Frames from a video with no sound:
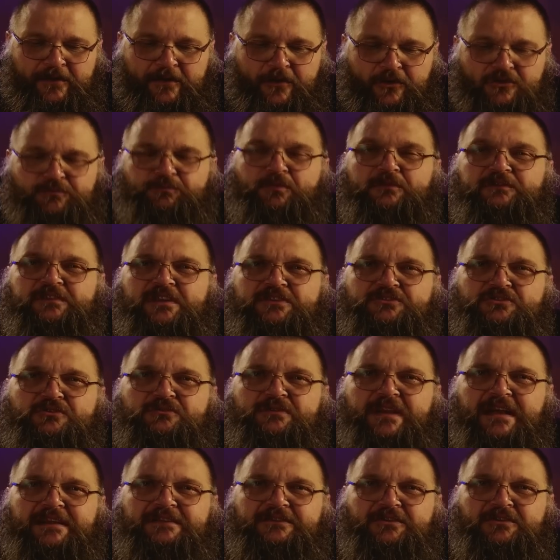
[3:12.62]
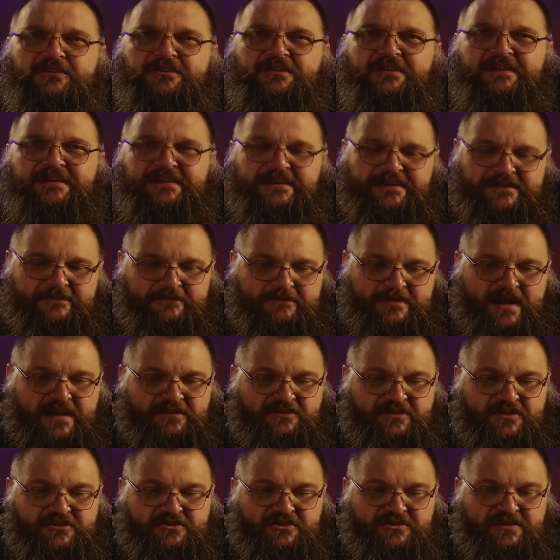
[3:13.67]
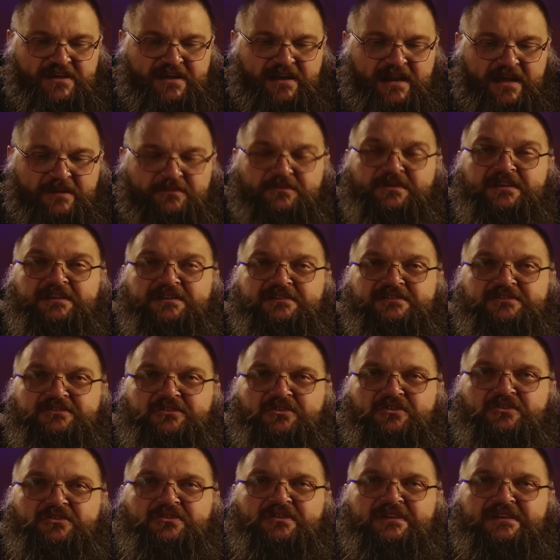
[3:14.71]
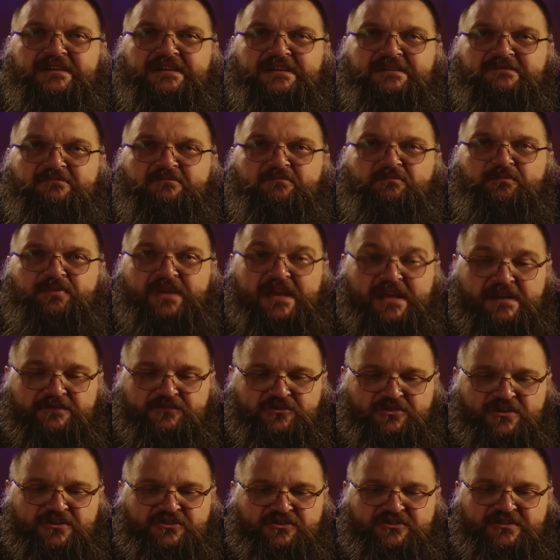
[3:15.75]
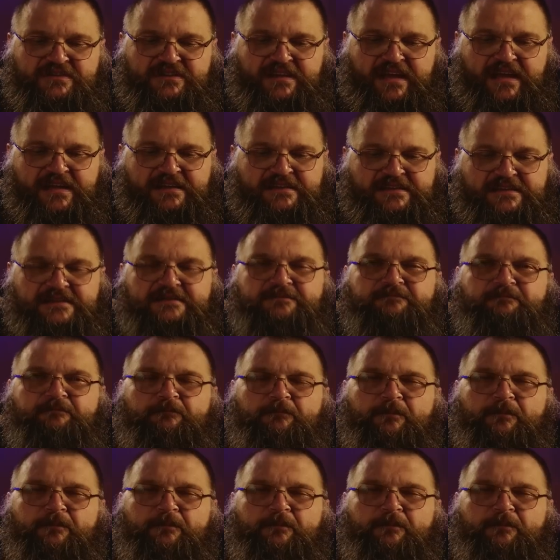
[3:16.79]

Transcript: Odpowiedzią na to, bracia, dzisiaj dla mnie jest to pierwsze czytanie,